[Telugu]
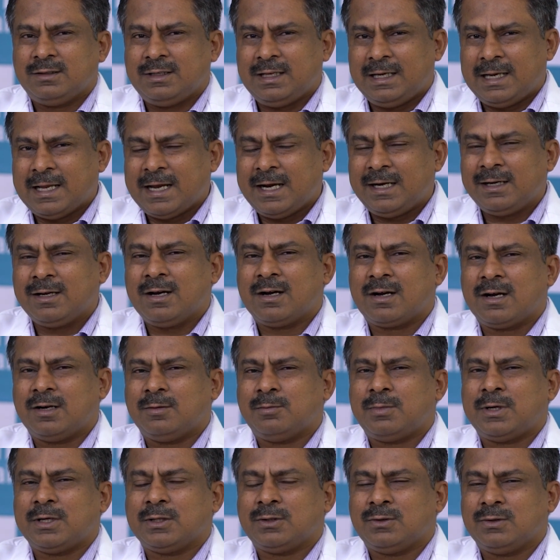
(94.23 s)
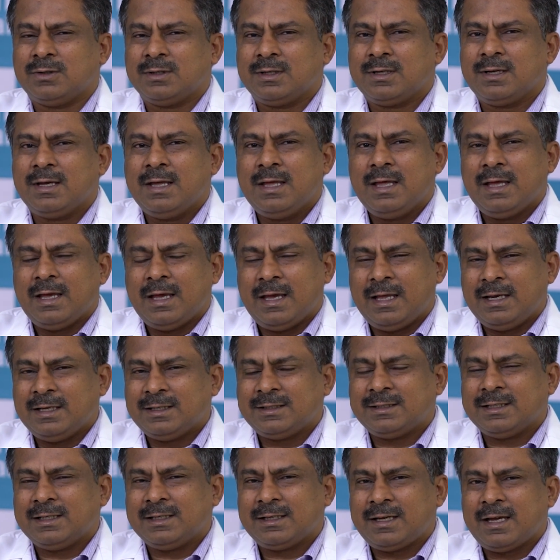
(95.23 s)
డిలేడ్గా కనబడుతుంది
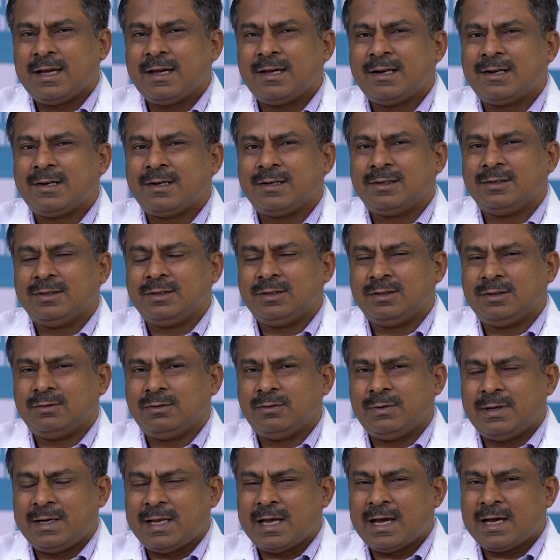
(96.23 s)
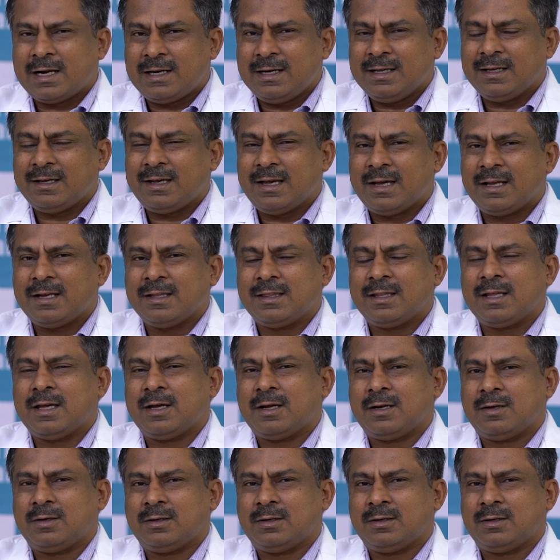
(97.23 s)
ఇనిషియల్ కేర్ వెరీ అర్లీ కేర్ ఇన్ ద